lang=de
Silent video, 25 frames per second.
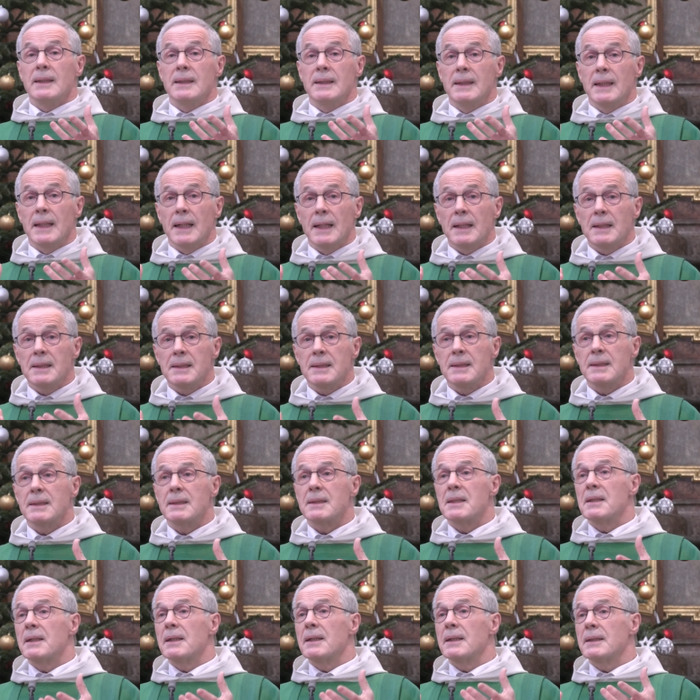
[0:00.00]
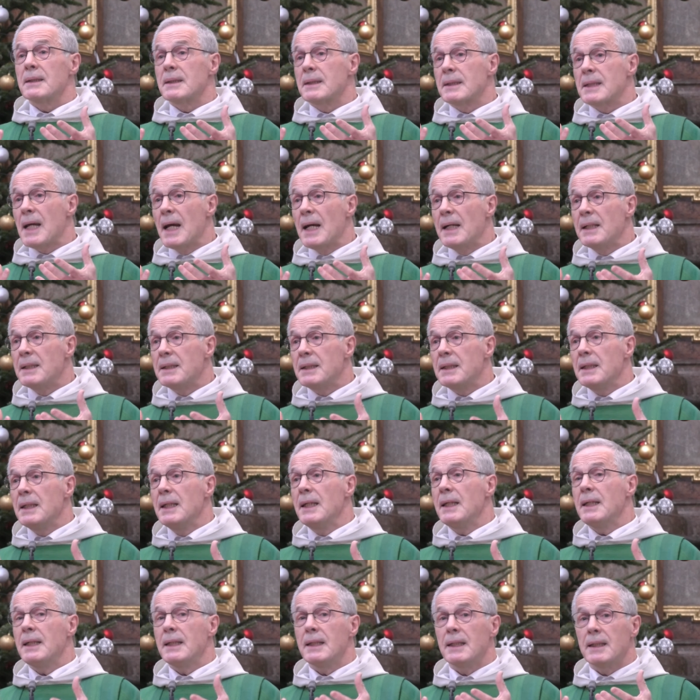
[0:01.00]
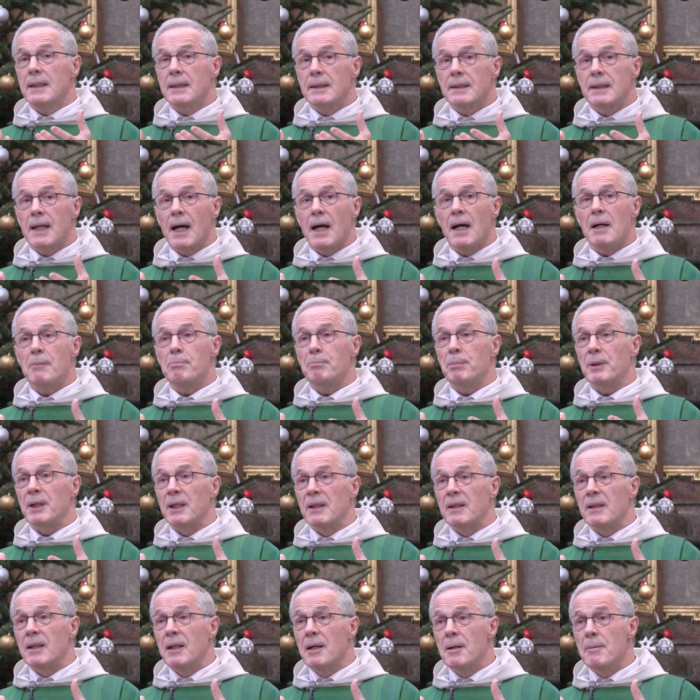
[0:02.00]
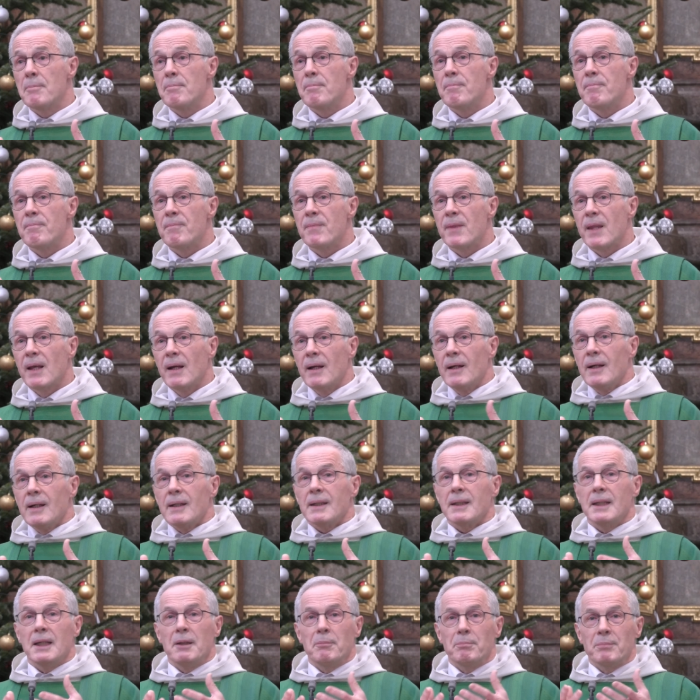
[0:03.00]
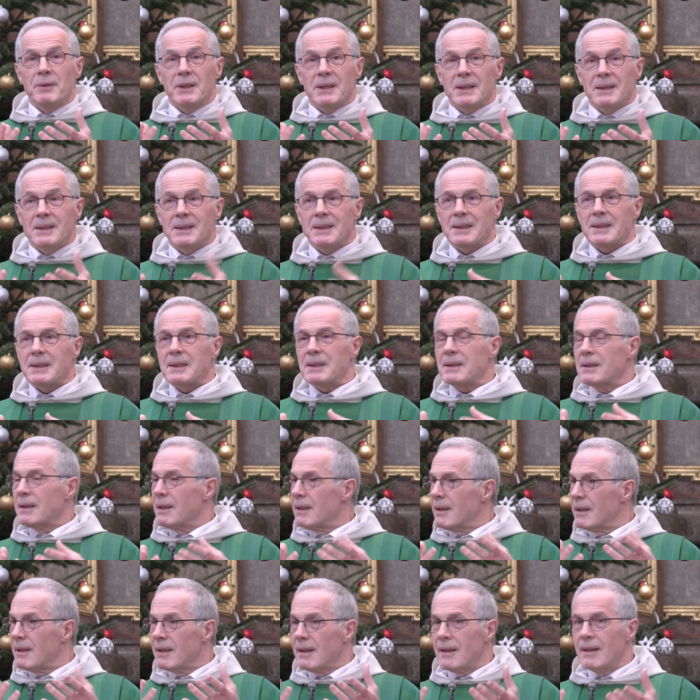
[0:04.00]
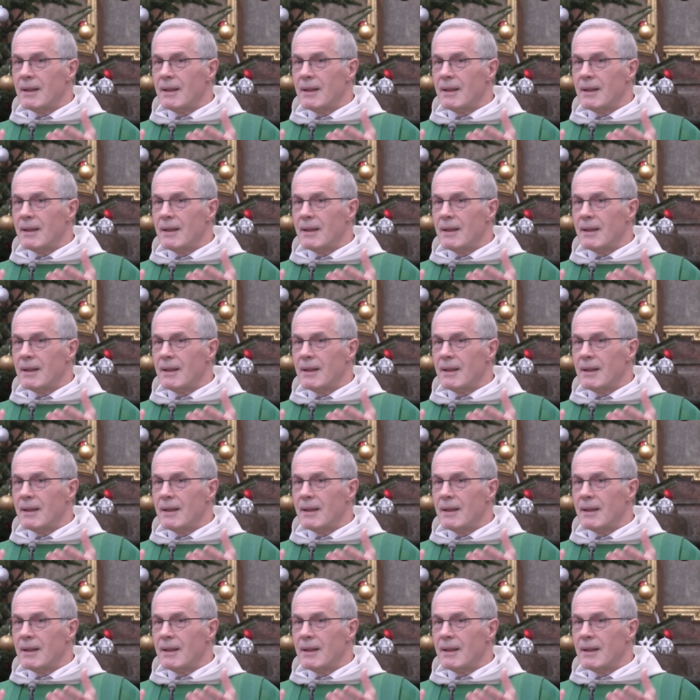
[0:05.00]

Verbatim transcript: jetzt seit ich da bin, gibt es